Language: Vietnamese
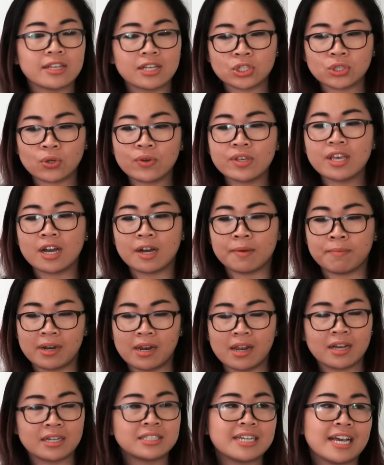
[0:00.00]
cái số giờ mà
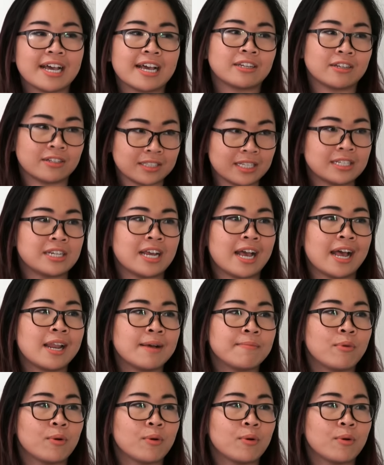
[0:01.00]
lớn ra họ sẽ trả là